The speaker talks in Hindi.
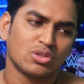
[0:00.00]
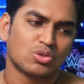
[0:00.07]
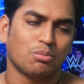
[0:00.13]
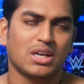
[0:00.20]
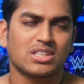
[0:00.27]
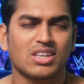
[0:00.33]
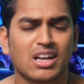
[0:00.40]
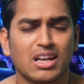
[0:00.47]
सो
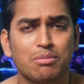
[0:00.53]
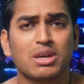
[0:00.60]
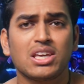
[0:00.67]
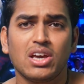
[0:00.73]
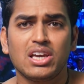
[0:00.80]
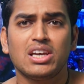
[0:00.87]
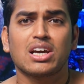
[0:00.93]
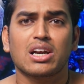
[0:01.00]
बेसिकली मैं
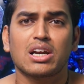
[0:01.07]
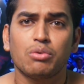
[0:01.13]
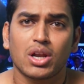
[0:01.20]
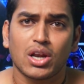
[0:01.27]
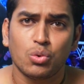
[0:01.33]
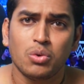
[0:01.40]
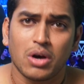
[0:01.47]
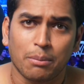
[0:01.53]
यही करने
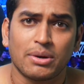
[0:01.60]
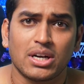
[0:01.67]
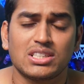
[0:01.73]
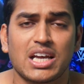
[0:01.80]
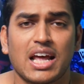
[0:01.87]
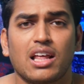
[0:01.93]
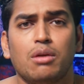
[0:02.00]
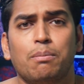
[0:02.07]
वाला हूँ अपने
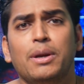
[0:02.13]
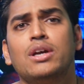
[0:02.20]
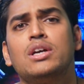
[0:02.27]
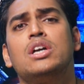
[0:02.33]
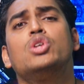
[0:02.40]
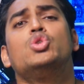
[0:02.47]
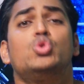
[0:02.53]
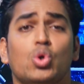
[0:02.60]
चैनल पे
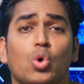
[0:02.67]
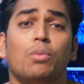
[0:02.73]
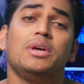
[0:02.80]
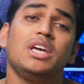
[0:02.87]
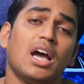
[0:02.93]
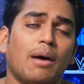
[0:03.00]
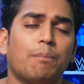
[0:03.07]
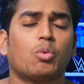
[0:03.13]
जो
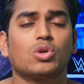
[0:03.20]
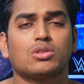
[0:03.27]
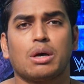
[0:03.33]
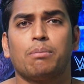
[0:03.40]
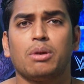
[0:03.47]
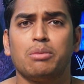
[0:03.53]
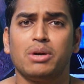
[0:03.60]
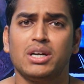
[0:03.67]
भी आपको
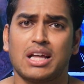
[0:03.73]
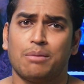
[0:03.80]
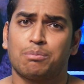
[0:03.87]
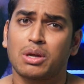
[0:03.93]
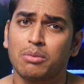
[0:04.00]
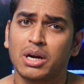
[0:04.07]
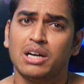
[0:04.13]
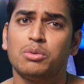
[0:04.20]
सप्लीमेंट
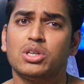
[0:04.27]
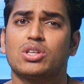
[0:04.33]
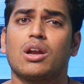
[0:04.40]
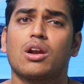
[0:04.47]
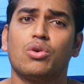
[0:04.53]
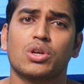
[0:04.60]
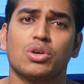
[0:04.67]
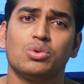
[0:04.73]
आपके माइंड में चल
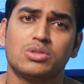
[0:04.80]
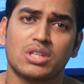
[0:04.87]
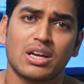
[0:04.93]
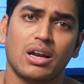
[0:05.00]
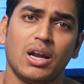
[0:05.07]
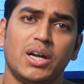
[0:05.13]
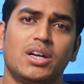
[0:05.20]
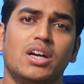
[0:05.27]
रहा हो कि उससे
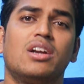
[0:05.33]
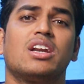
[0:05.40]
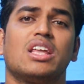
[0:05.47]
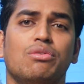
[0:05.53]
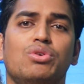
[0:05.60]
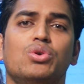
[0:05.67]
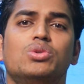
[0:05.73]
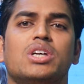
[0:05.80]
रिलेटेड
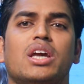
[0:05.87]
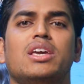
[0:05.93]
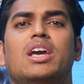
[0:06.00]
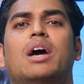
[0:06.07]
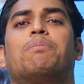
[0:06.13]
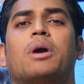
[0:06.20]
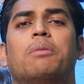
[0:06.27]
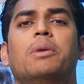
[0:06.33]
रिव्यू चाहिए
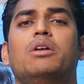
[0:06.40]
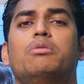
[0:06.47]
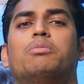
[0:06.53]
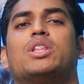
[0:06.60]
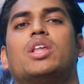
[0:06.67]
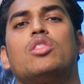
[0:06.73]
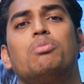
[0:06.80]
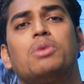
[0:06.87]
आप कमेंट में
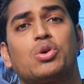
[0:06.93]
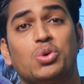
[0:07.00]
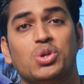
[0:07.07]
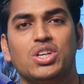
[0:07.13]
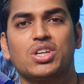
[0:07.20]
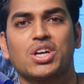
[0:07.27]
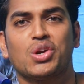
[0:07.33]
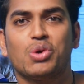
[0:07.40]
बता दो मैं
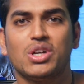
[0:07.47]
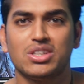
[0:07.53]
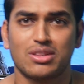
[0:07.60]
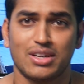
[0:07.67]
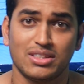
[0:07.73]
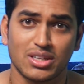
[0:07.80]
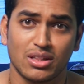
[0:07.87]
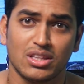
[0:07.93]
कोशिश करूंगा
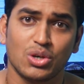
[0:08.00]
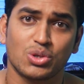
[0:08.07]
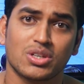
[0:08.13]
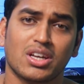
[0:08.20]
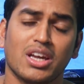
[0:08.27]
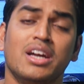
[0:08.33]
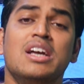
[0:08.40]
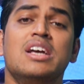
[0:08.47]
जितना जल्दी हो
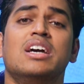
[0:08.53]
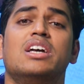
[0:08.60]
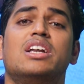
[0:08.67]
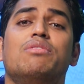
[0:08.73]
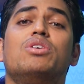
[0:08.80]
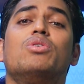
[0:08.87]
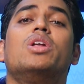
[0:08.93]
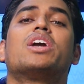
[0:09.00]
सके
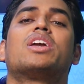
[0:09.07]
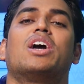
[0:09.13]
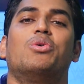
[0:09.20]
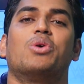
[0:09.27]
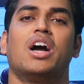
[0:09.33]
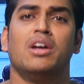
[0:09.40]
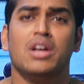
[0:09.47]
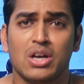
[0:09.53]
रिव्यू लेके
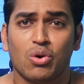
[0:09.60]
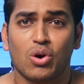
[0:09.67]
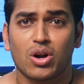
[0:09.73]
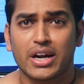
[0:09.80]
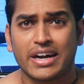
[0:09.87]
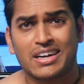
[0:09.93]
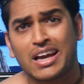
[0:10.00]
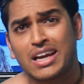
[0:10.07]
आऊंगा
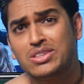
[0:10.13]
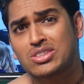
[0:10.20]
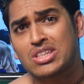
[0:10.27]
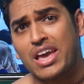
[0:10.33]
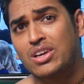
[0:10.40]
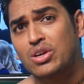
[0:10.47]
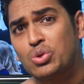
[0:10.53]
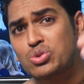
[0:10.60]
ऑल राइट गाइज
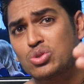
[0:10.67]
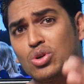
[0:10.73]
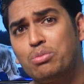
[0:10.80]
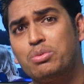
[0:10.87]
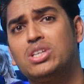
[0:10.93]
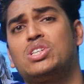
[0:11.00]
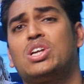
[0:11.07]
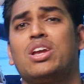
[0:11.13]
थैंक यू सो
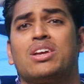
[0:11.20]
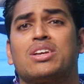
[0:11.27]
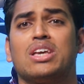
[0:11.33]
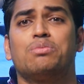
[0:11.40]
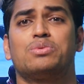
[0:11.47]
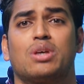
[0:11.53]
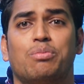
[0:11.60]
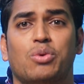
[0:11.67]
मच
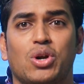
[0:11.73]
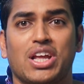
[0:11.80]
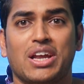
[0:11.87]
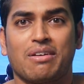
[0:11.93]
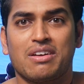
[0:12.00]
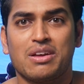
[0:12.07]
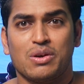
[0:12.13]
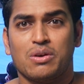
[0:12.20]
कीप सपोर्टिंग
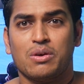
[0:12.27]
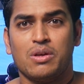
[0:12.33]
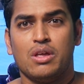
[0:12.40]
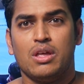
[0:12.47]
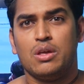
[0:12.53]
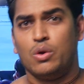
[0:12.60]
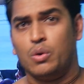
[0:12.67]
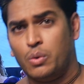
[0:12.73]

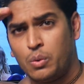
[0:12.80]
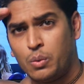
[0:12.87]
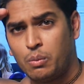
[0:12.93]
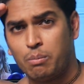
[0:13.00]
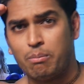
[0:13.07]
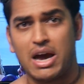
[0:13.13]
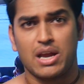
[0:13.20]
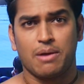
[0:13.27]

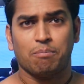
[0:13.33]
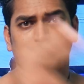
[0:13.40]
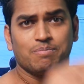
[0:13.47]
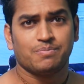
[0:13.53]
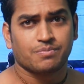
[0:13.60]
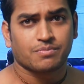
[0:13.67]
बाय